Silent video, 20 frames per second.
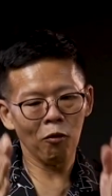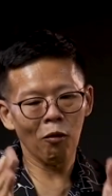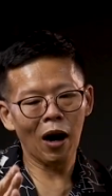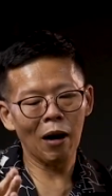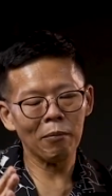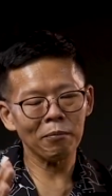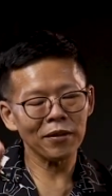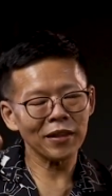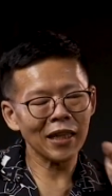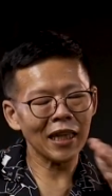ค
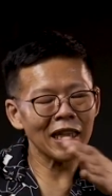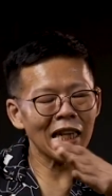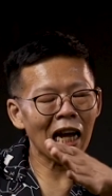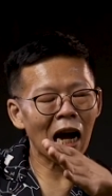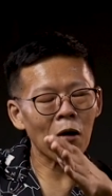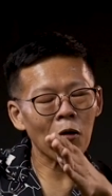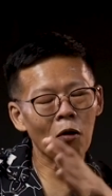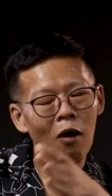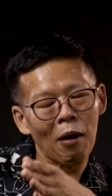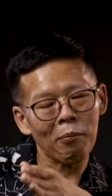วามสั้น
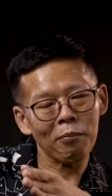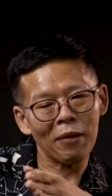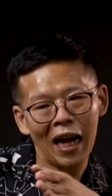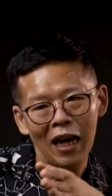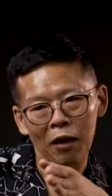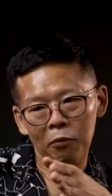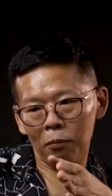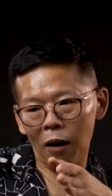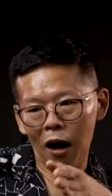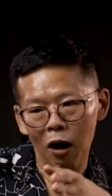ยาวความห
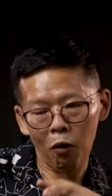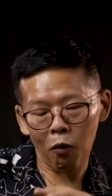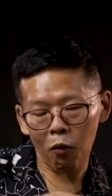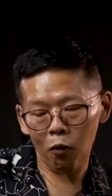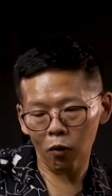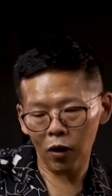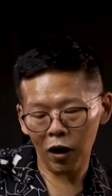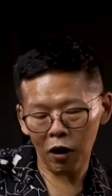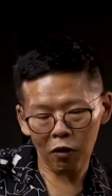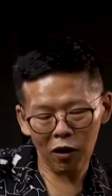นักเบา
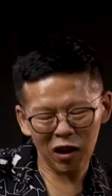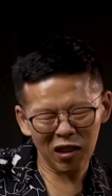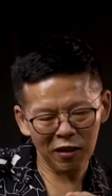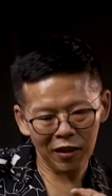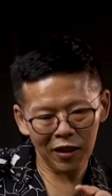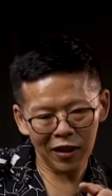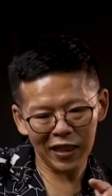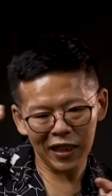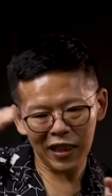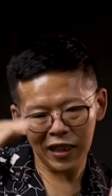แล้วก็
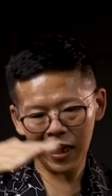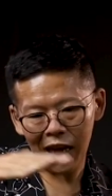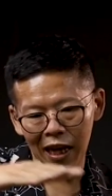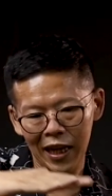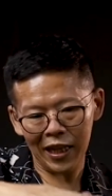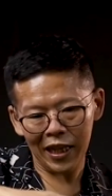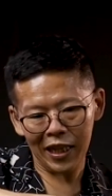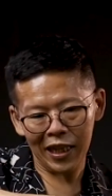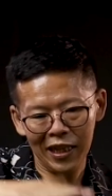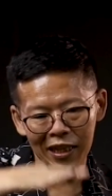
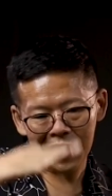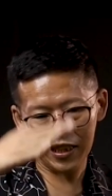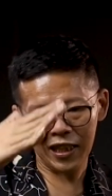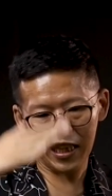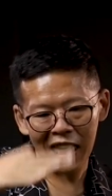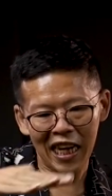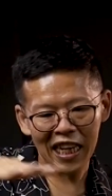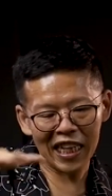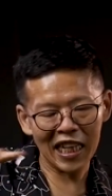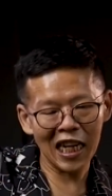ไอ้
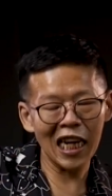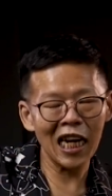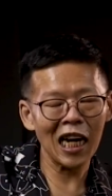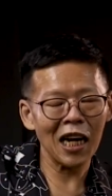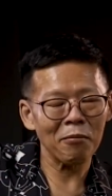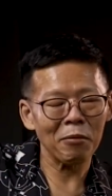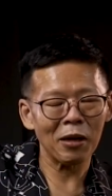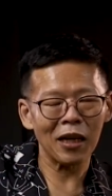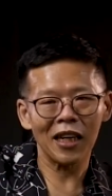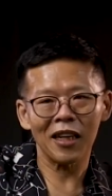เลเยอ
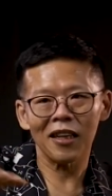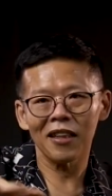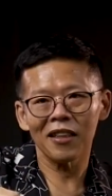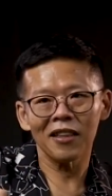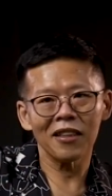ร์มัน